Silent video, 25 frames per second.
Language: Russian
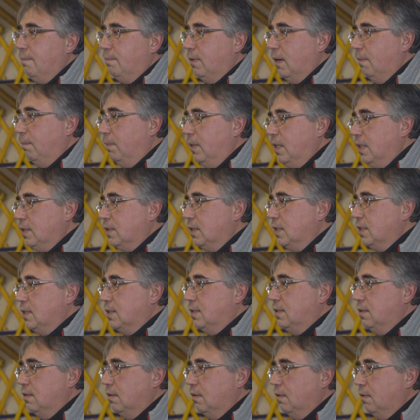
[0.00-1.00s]

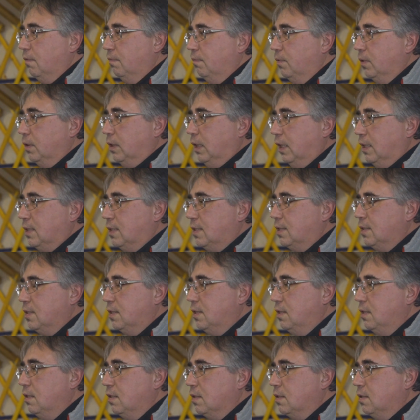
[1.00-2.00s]
Поблизости вот от
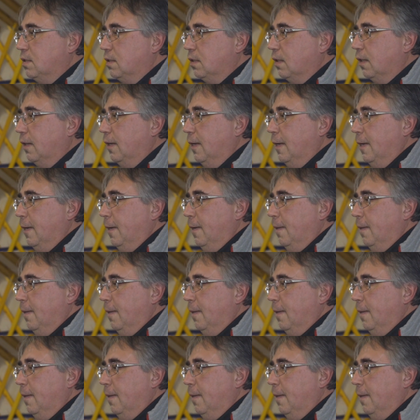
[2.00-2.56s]
Сесертия